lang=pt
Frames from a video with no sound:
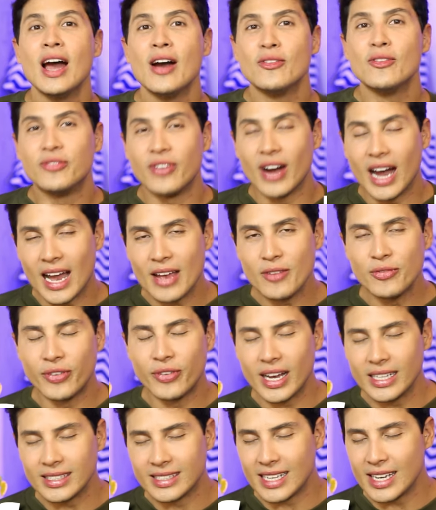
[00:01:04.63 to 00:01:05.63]
vai
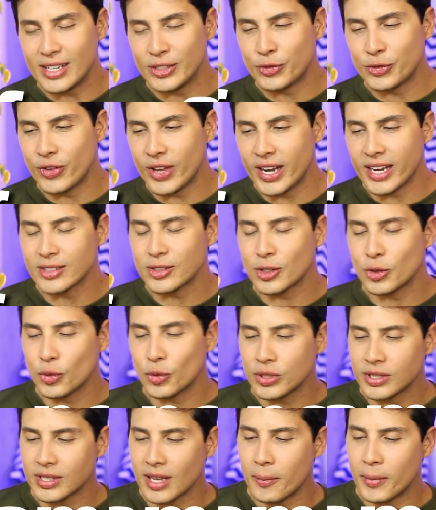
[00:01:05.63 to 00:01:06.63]
fazer diferença no
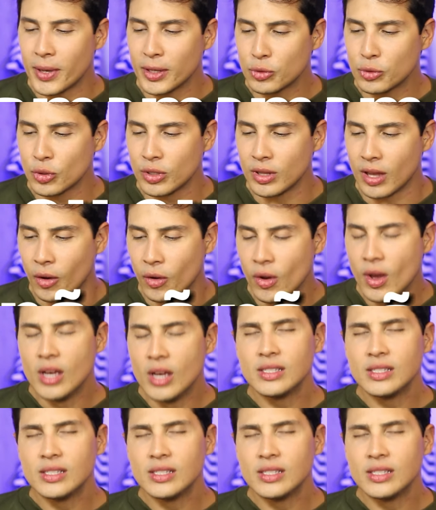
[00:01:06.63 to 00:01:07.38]
orçamento ou não.